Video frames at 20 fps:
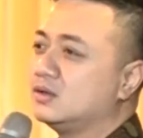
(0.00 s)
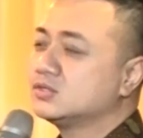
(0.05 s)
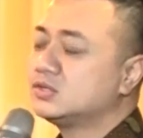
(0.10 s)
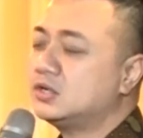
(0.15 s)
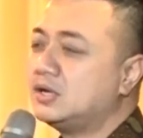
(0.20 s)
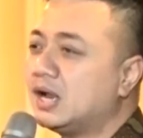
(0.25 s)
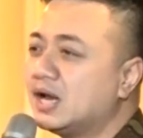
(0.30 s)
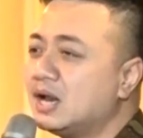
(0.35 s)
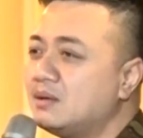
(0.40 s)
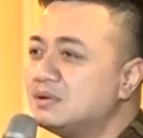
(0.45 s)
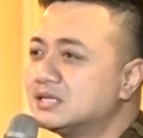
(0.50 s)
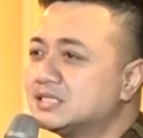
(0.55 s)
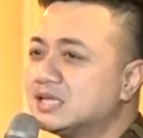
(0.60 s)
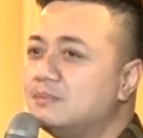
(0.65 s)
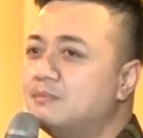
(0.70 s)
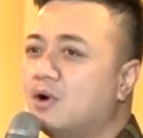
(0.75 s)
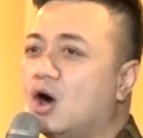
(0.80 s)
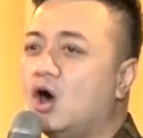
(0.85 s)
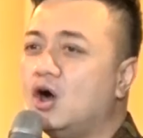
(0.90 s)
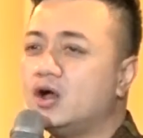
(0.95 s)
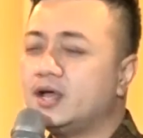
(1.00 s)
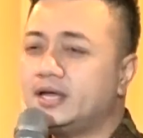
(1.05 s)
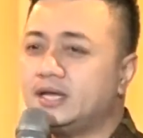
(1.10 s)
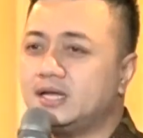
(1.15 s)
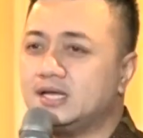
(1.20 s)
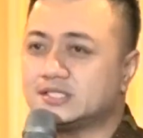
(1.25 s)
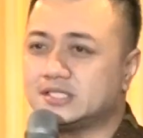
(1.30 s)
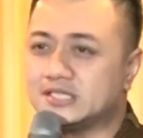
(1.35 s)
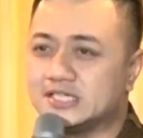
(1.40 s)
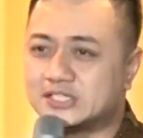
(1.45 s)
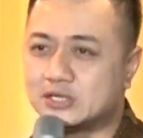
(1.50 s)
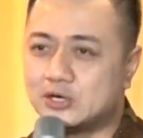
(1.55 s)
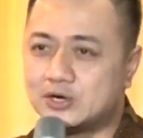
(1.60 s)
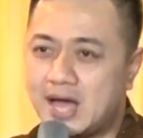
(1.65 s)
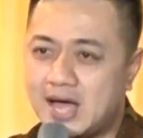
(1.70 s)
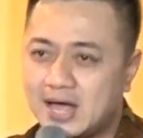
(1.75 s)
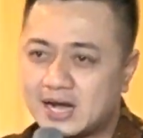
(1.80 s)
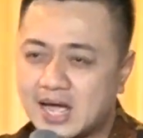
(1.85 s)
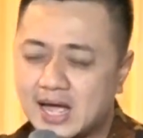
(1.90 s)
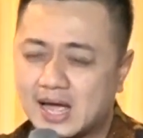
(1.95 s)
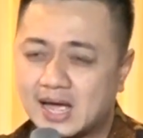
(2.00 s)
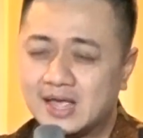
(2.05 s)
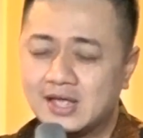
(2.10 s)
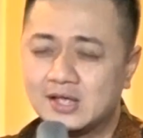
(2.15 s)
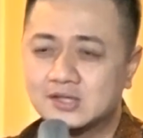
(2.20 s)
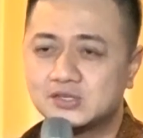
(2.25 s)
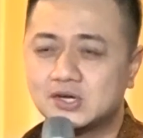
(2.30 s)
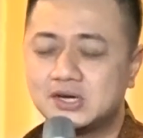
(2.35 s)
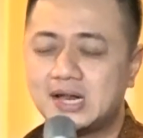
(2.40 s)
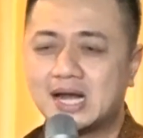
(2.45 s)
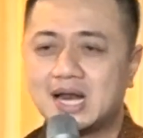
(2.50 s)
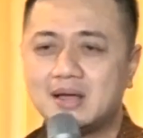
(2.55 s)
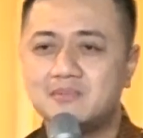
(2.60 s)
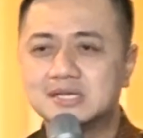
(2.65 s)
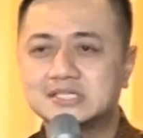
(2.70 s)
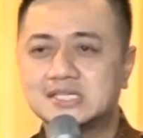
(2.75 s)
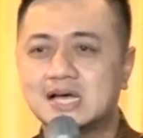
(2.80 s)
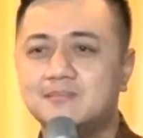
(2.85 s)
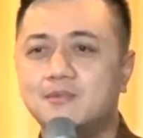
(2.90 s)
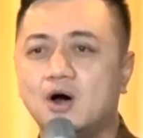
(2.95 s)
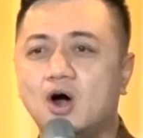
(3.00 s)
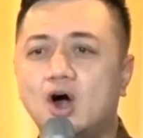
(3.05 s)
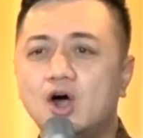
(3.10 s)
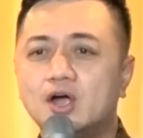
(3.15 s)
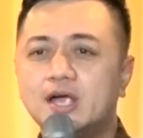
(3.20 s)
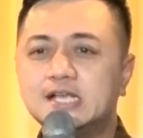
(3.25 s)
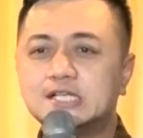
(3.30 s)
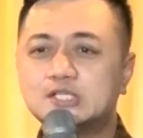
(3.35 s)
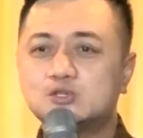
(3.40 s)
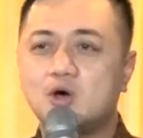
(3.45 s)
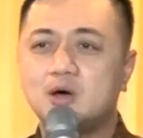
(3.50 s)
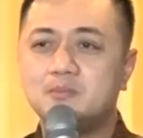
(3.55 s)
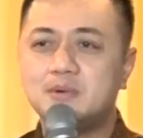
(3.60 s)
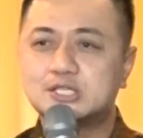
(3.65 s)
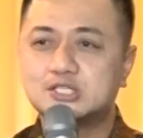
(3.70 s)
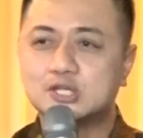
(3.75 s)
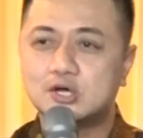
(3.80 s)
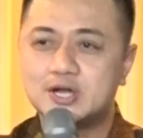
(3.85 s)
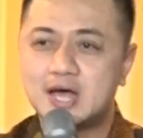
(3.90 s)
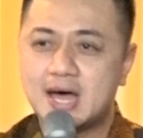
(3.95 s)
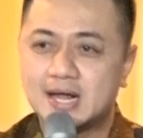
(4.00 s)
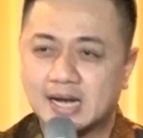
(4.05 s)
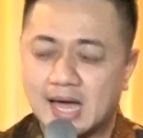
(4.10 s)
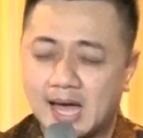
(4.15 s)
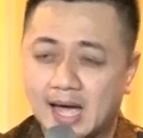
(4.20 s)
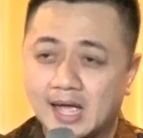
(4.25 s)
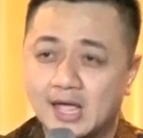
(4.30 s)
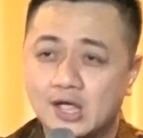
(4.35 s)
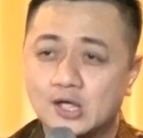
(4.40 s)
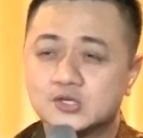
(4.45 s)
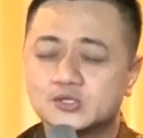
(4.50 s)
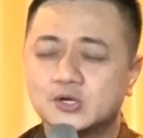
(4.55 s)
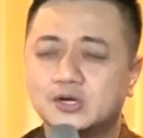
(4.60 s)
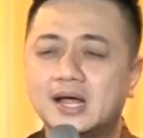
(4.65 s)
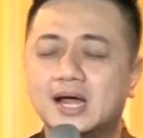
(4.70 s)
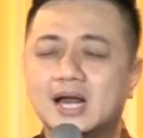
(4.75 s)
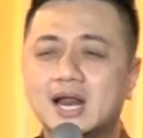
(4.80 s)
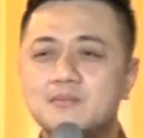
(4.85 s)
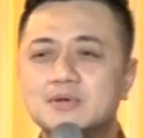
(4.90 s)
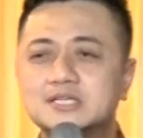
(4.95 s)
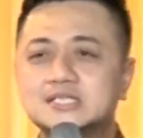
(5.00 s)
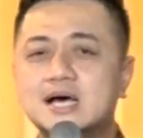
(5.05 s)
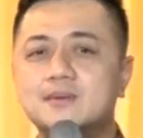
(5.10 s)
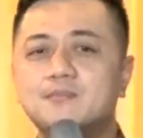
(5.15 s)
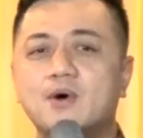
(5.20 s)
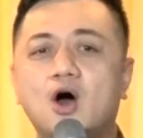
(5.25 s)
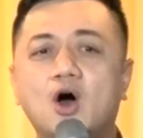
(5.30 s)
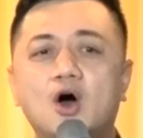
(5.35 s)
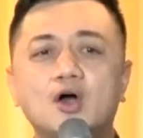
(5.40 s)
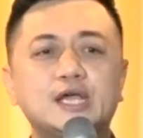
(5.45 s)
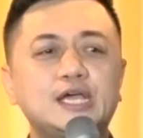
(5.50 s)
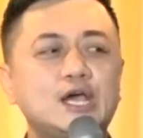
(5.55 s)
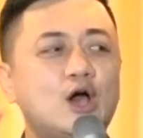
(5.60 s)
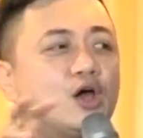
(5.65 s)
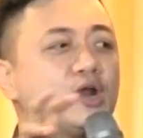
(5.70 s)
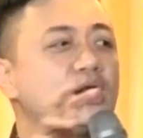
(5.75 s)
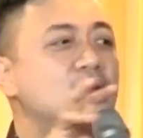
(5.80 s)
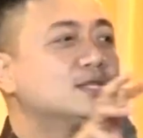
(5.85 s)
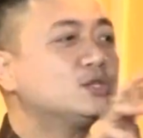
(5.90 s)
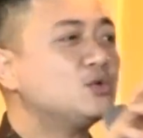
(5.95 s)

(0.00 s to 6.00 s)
Saudara bisa bohongin istri saudara, saudara bisa bohongi suami saudara, saudara bisa bohongi orang